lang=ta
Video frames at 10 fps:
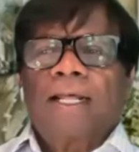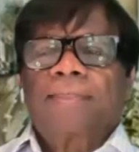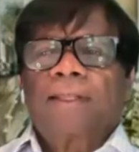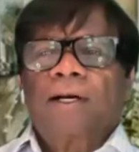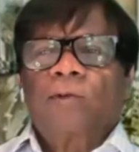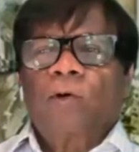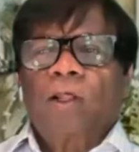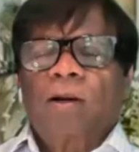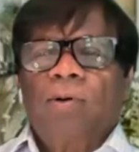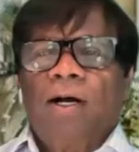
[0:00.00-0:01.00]
கடத்தல்கள்
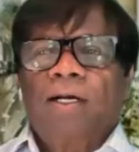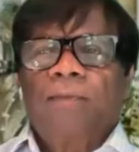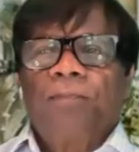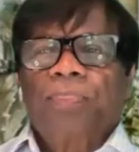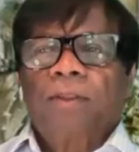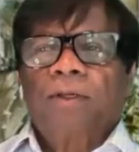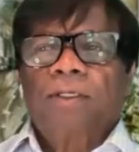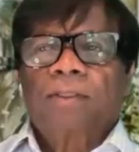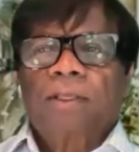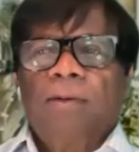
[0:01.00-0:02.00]
தொடர்பாக
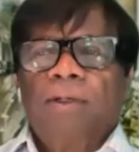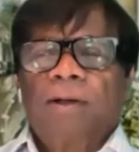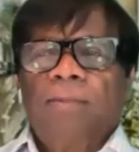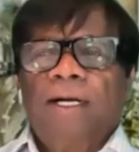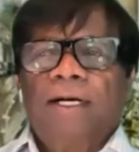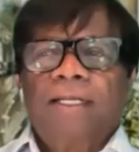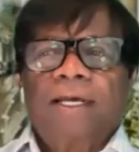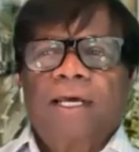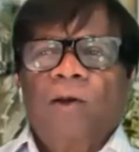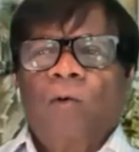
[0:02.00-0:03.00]
தமிழ் தமிழ்நாட்டு
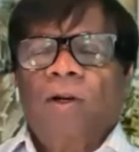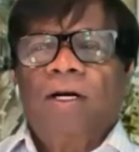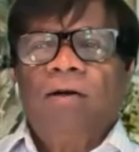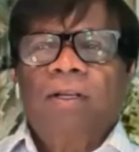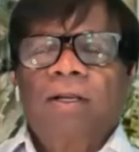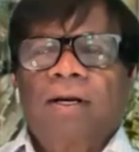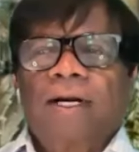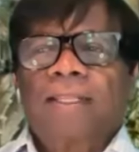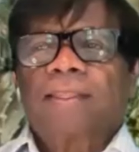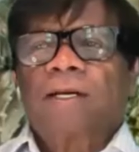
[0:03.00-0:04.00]
கரையோரங்கள் வெறும்
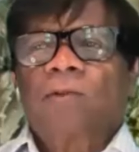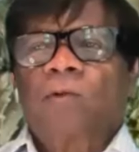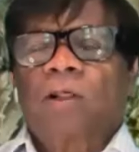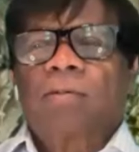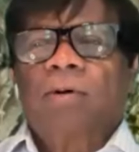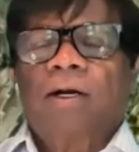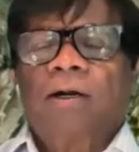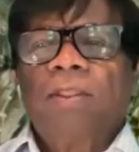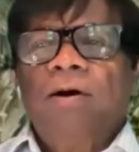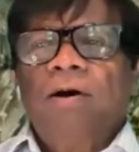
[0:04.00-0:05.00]
கடத்தல்கள் தொடர்பாக
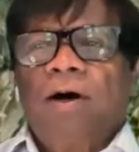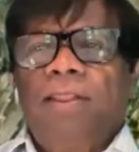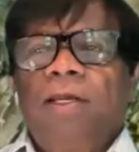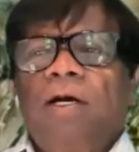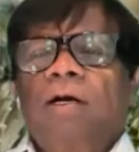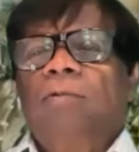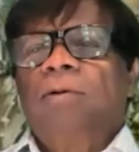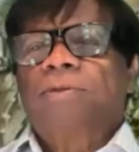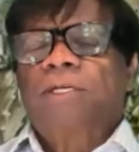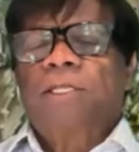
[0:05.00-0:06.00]
அதிக
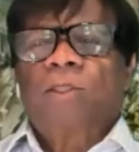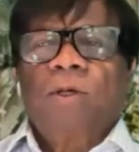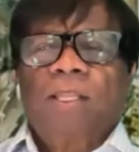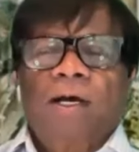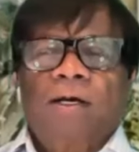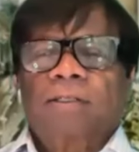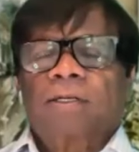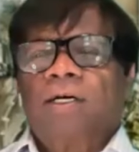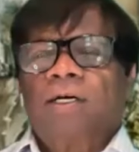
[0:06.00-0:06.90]
கவனம் செலுத்துவதாக